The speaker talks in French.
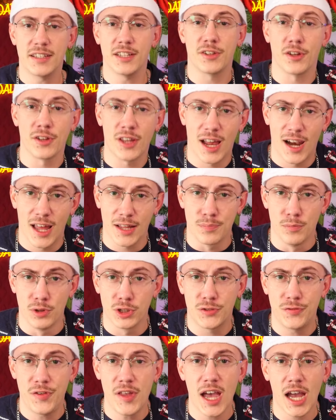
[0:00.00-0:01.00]
détendra
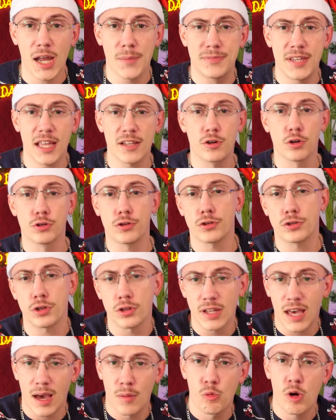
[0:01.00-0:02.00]
l'atmosphère et peut-être que
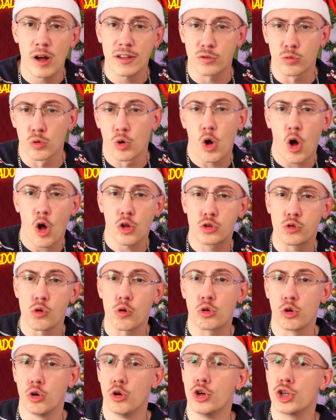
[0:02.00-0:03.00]
t'entendras moins ton
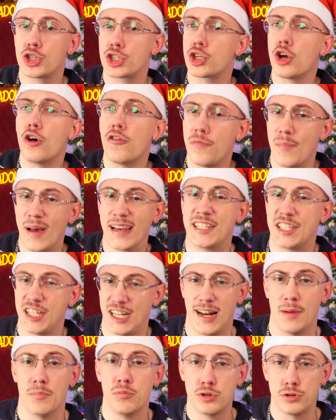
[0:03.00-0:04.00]
grand-oncle le chauve
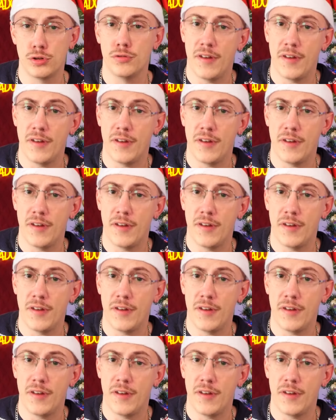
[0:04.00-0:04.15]
mâché la bouche